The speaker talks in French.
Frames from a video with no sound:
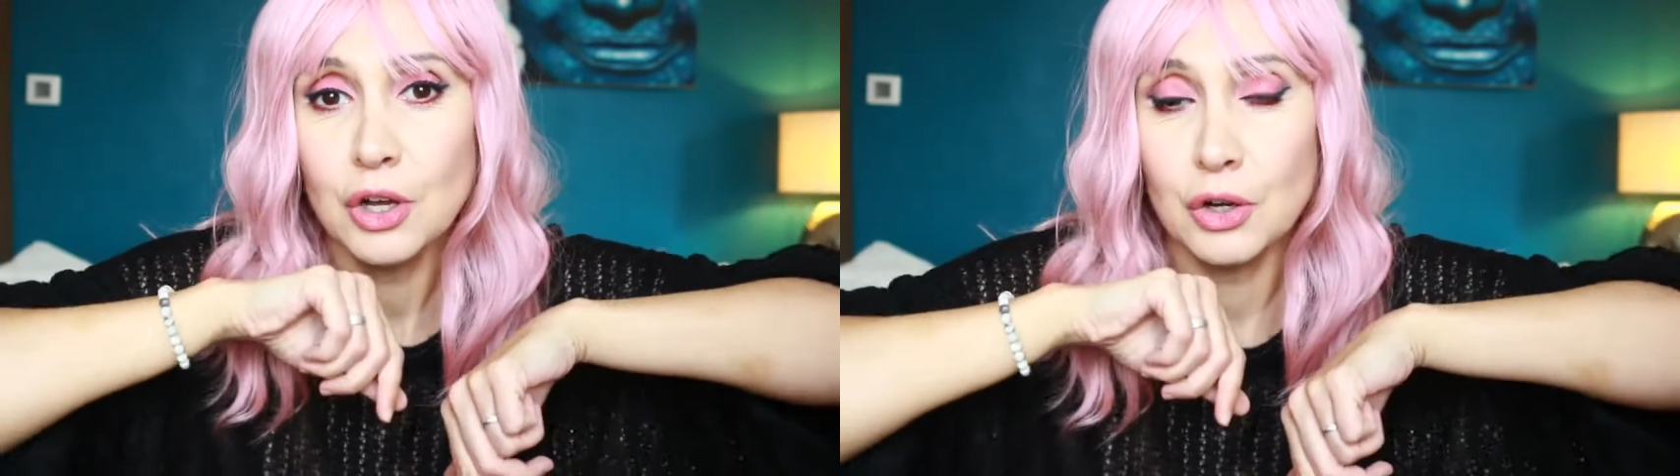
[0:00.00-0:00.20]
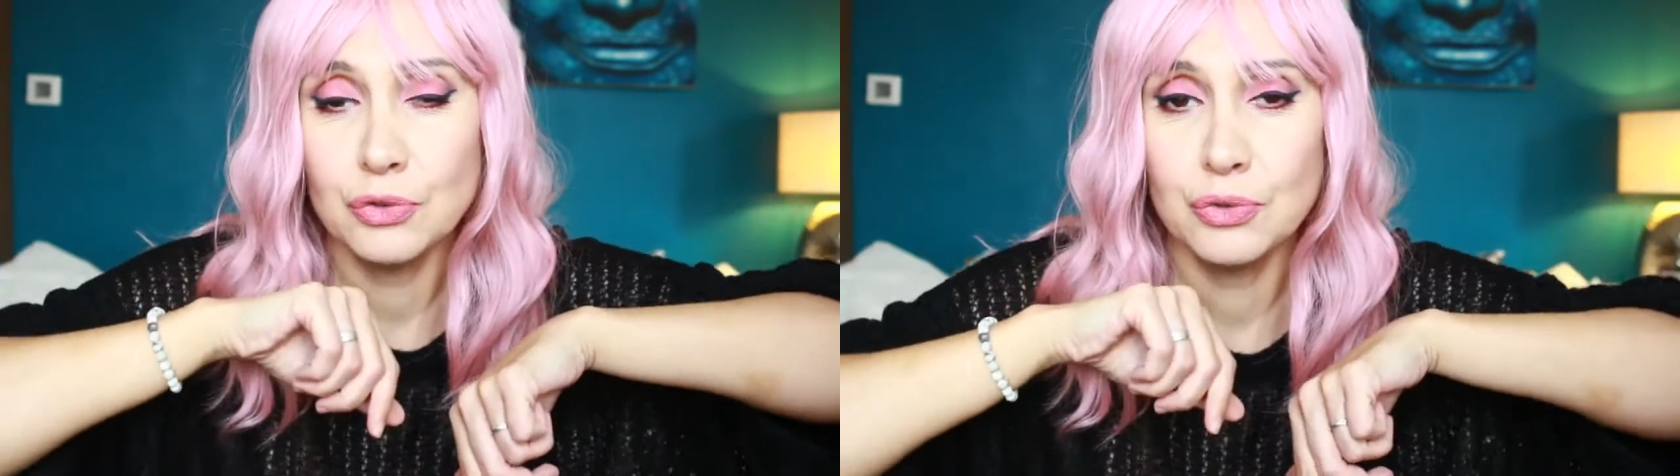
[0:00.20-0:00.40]

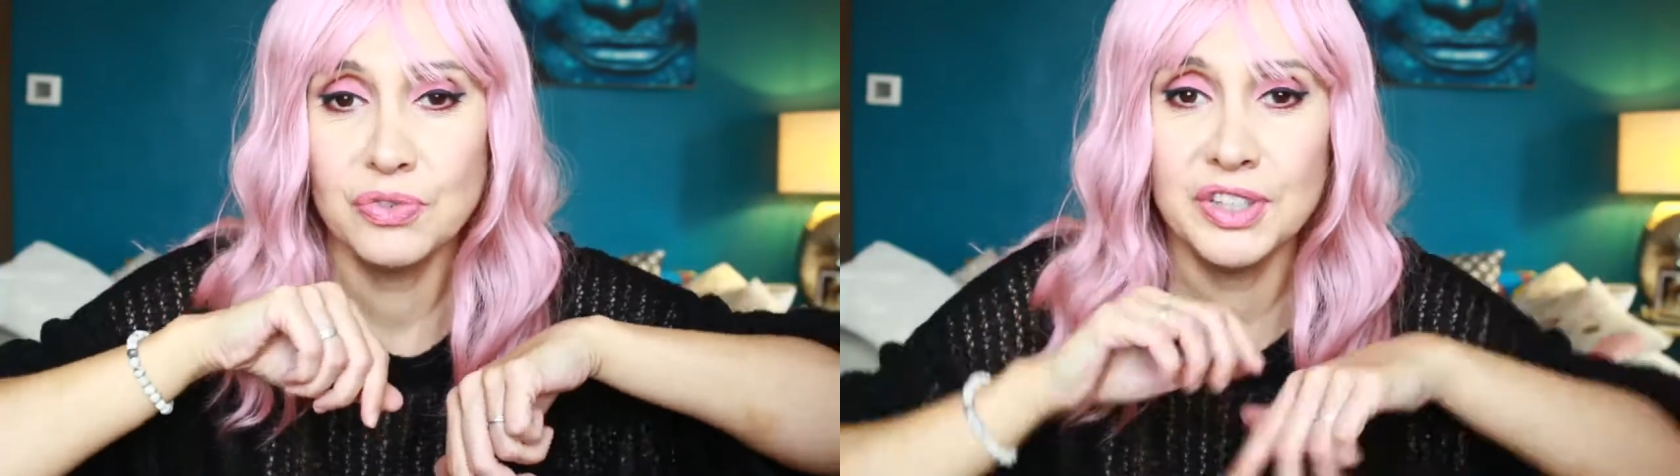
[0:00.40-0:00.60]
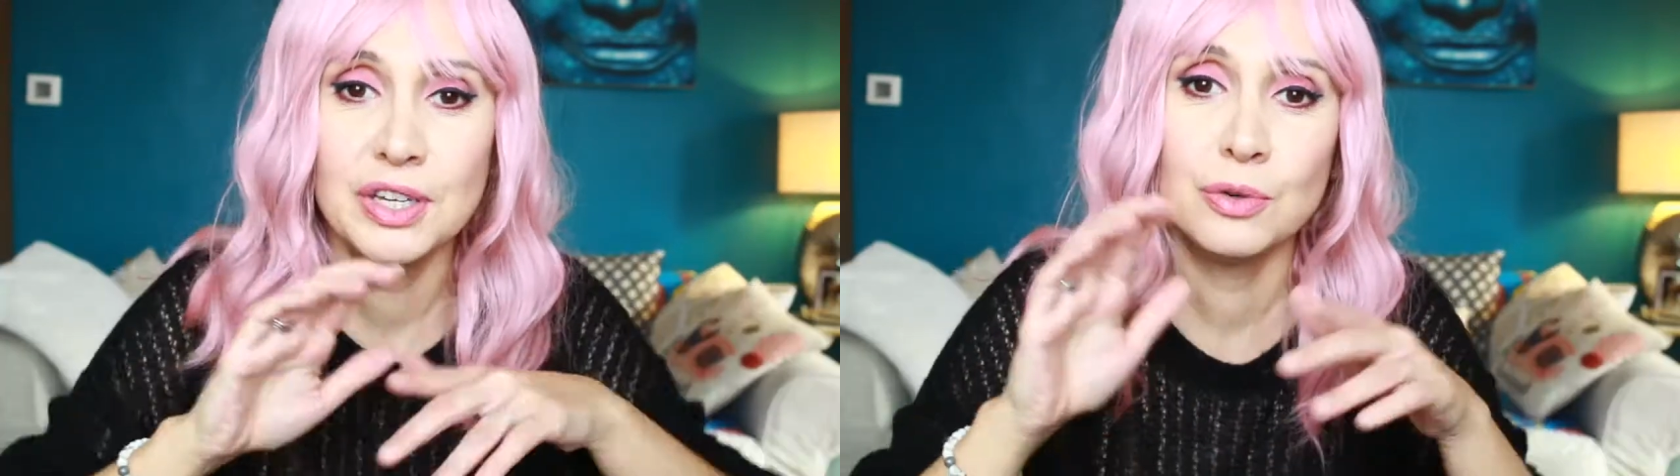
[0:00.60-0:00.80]
quand une
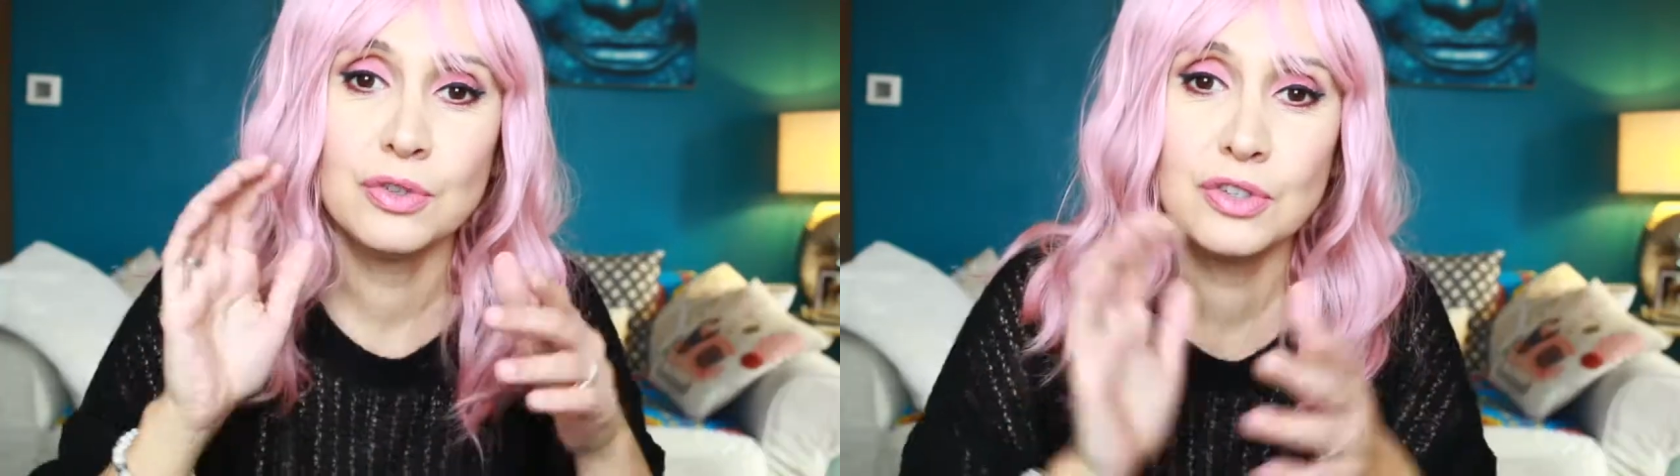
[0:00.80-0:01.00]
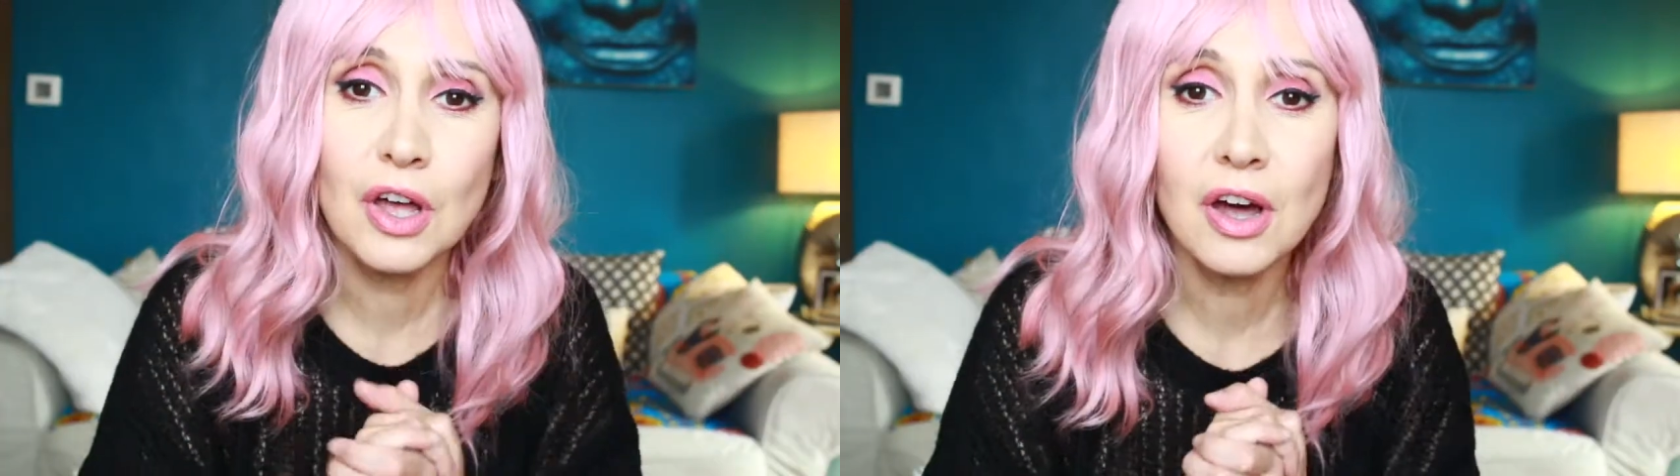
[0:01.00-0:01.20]
vidéo
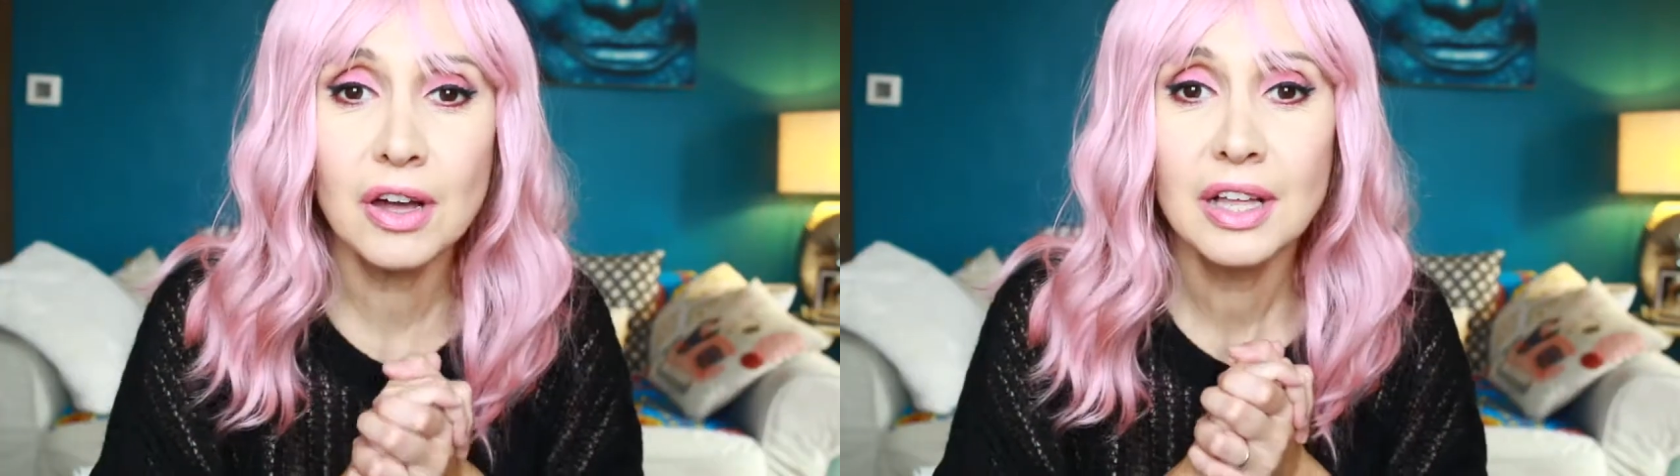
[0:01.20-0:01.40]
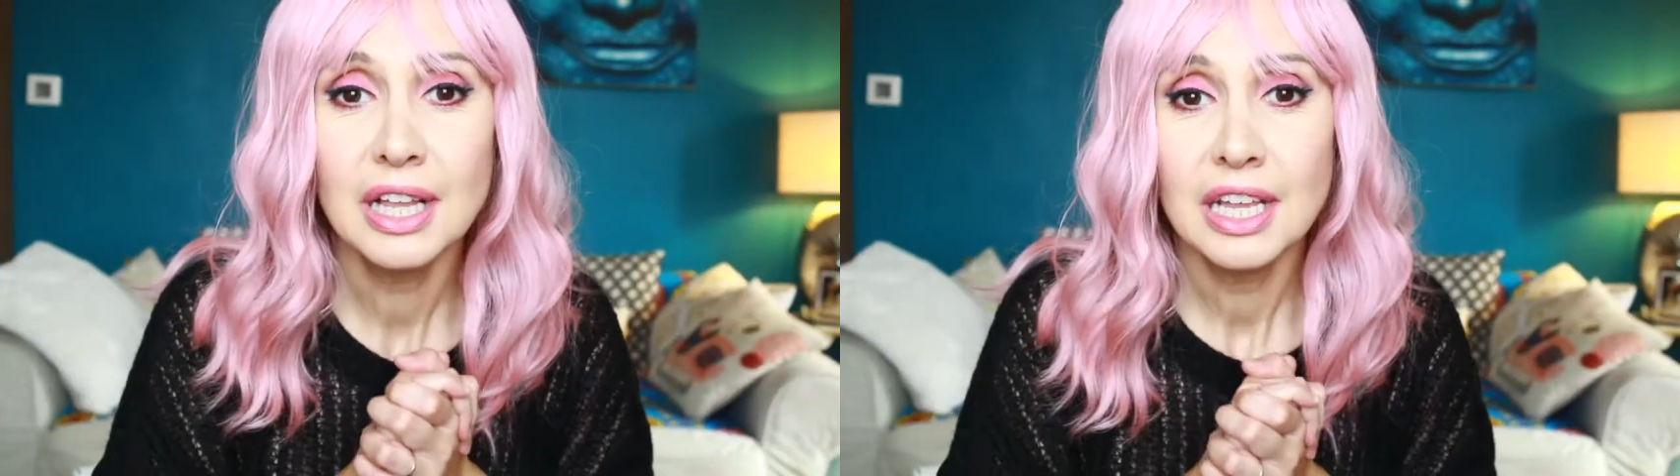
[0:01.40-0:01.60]
sort.